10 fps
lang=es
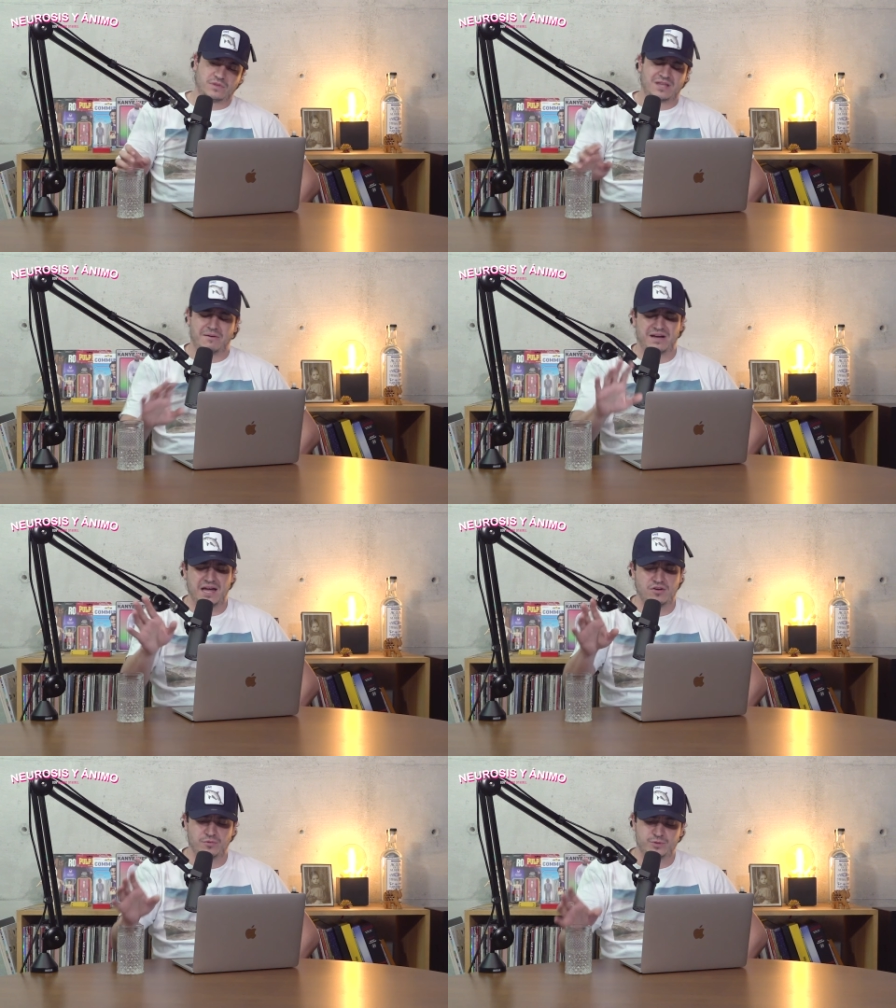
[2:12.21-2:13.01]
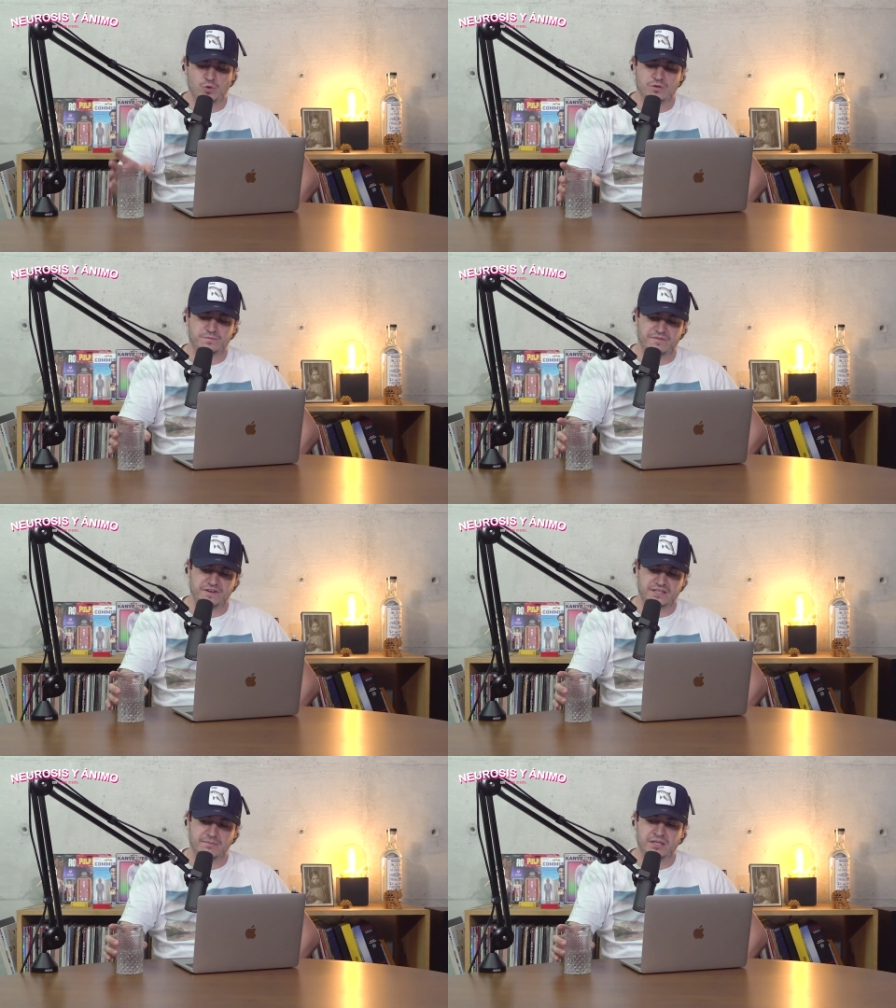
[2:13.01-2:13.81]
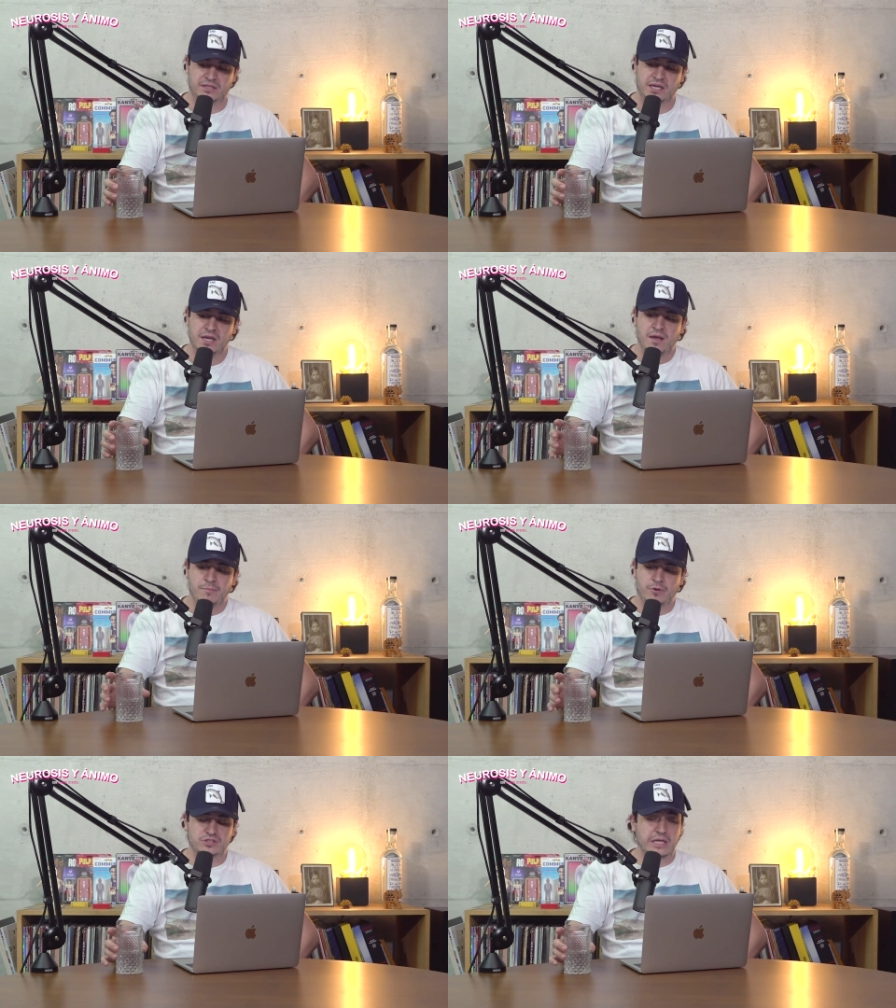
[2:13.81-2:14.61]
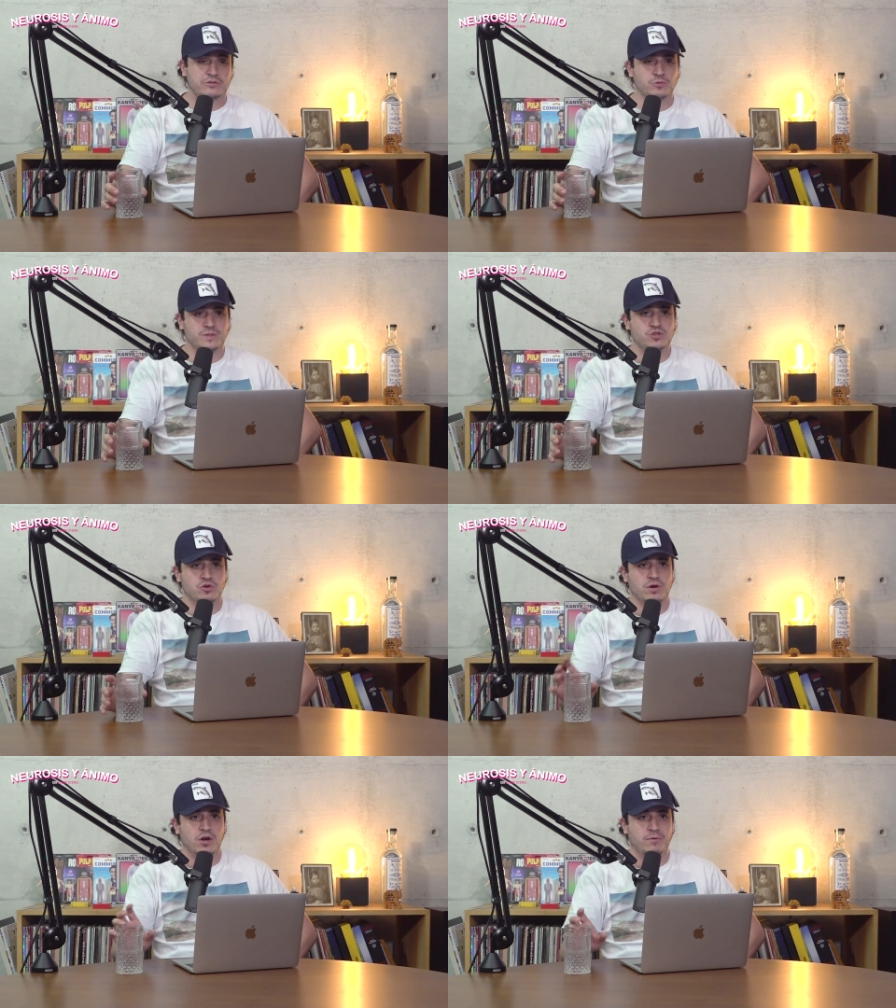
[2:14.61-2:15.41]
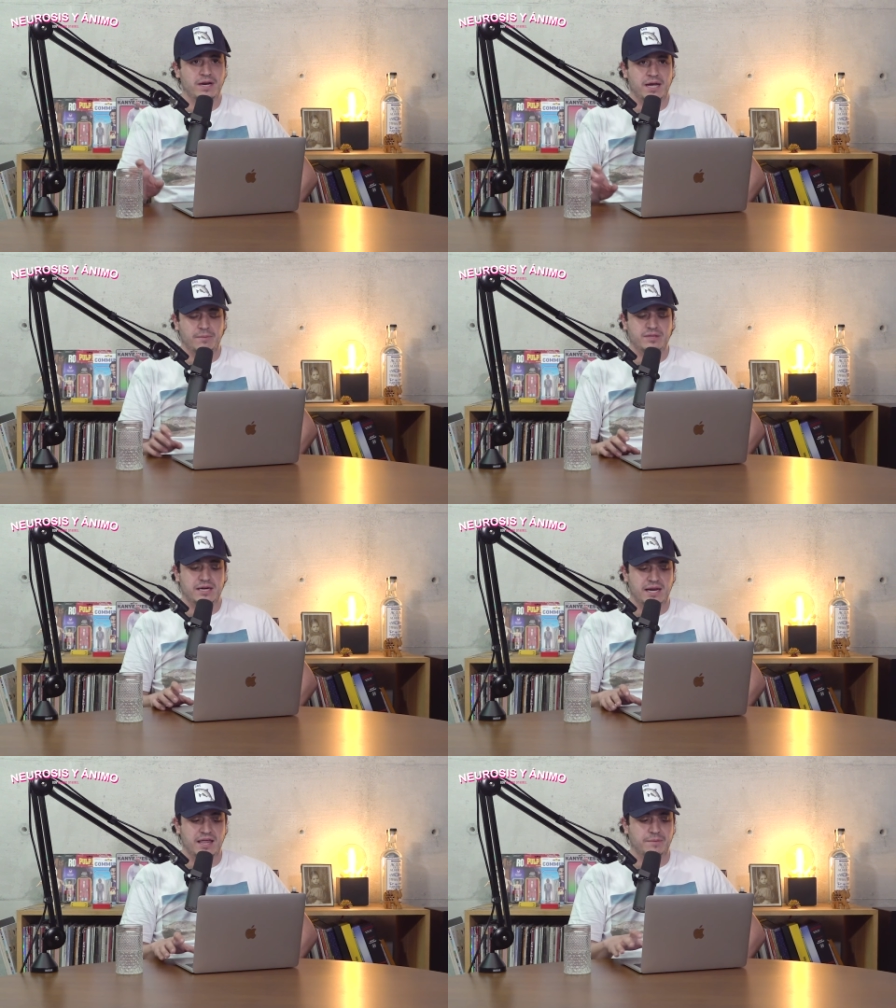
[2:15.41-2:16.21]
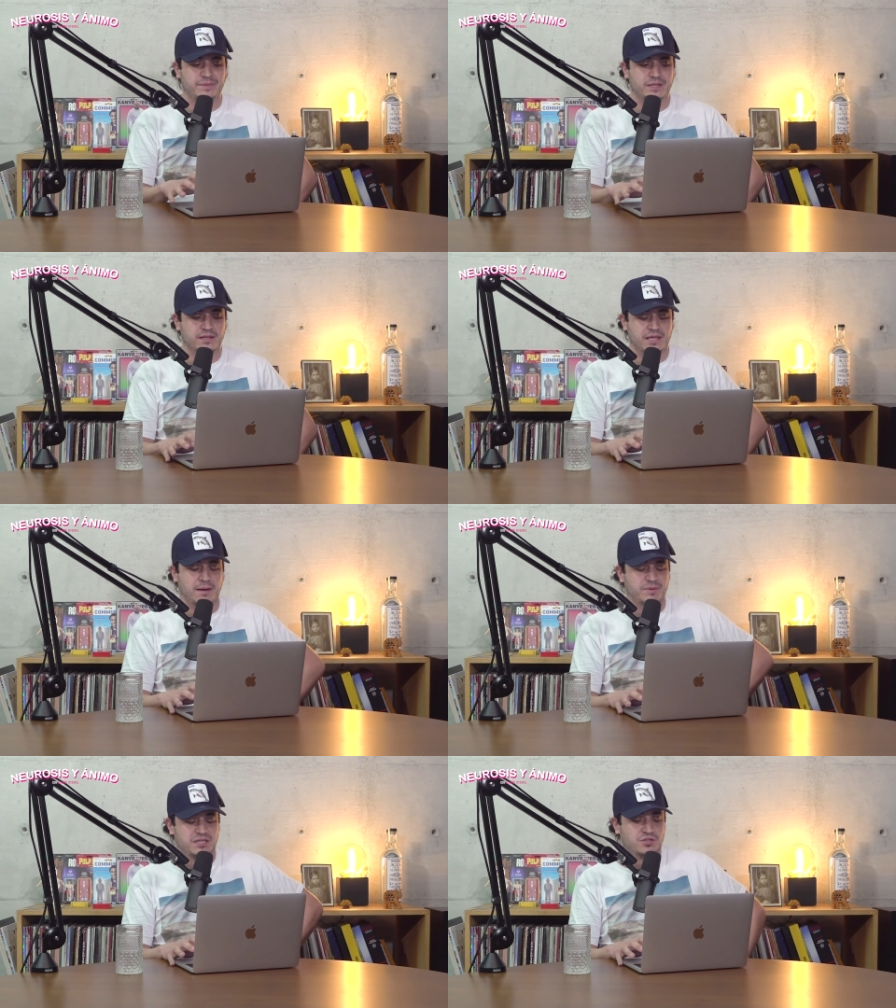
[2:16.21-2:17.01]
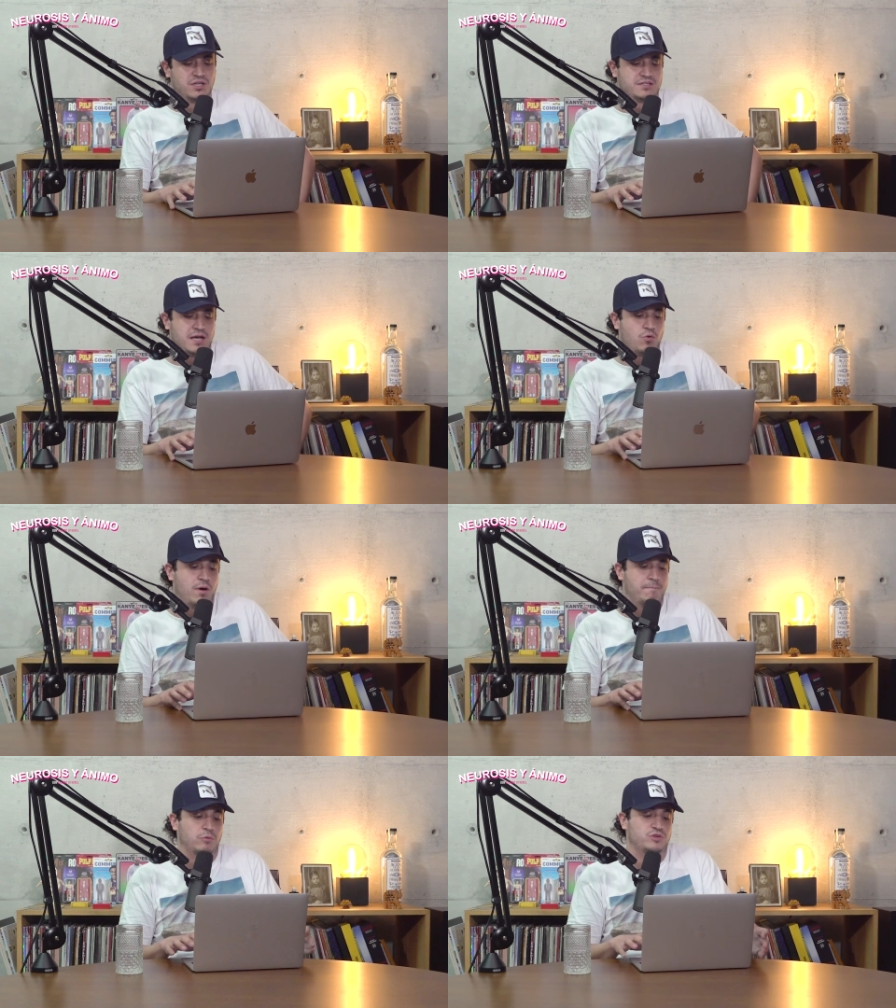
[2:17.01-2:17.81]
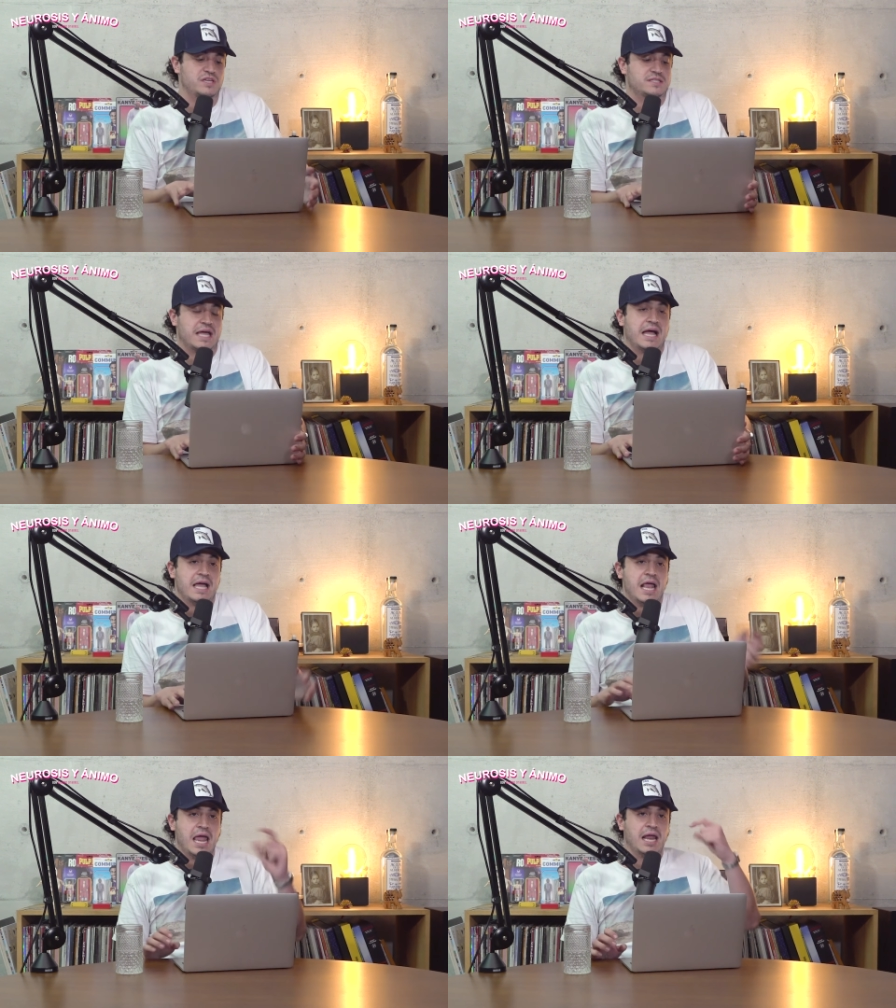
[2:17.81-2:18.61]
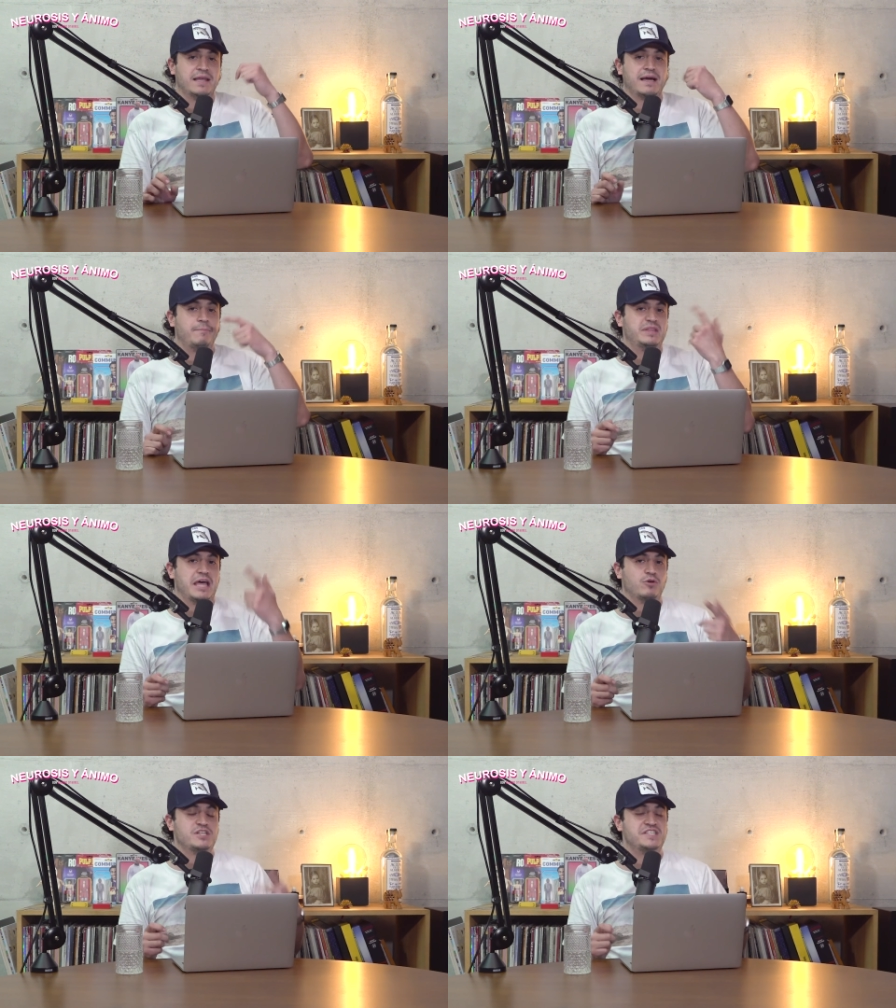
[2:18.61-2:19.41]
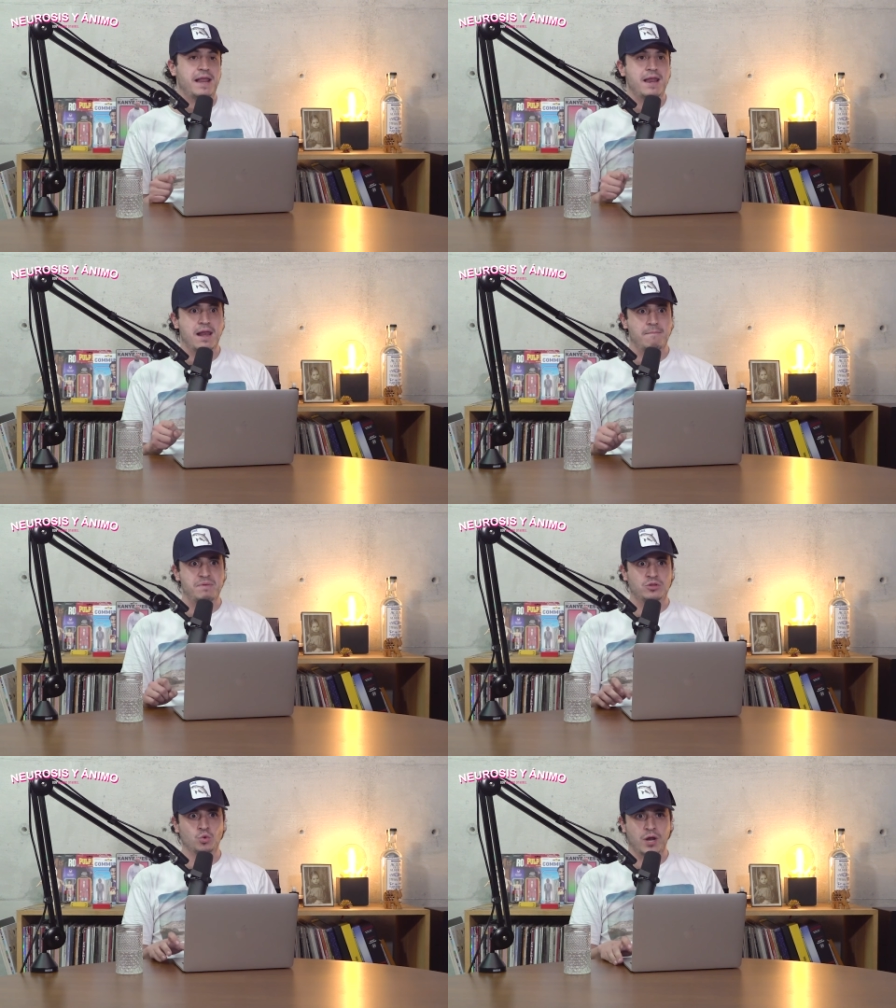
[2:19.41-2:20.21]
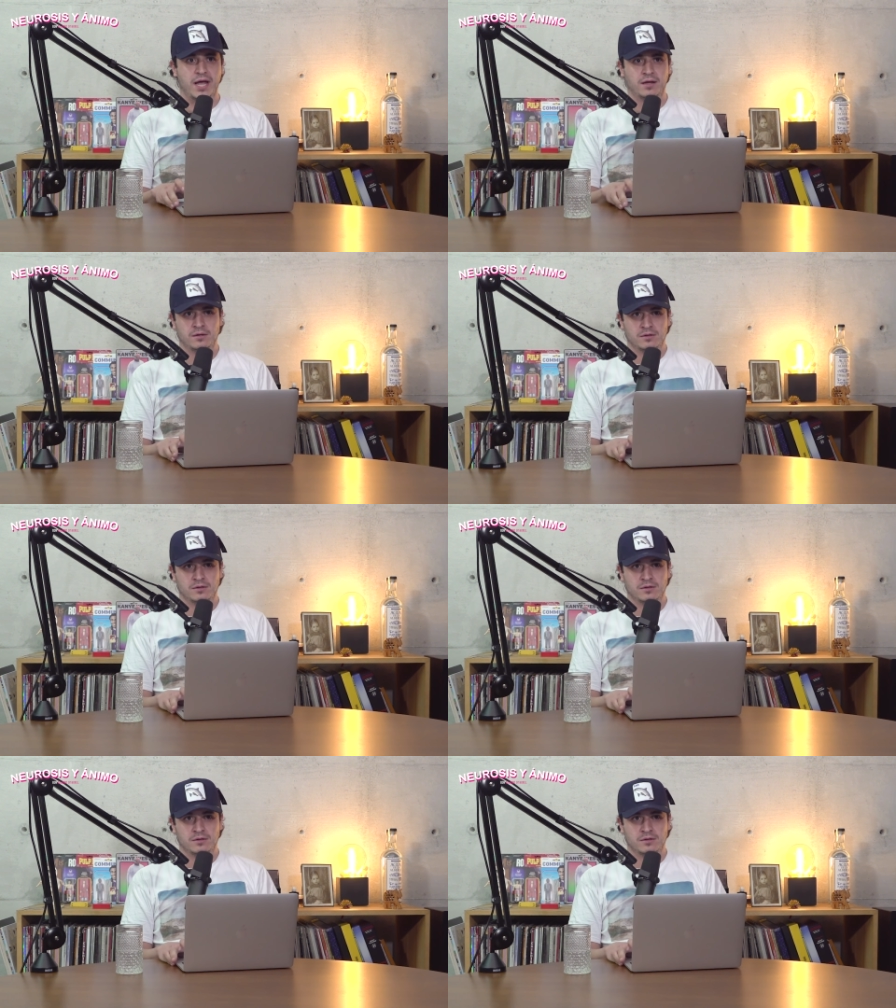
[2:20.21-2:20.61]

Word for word: Trabajaba con obscuros perfectamente, pero es tal su obsesión con que lo van a decapitar que en la decapitación de San Juan Bautista, el decapitado es él en la pintura.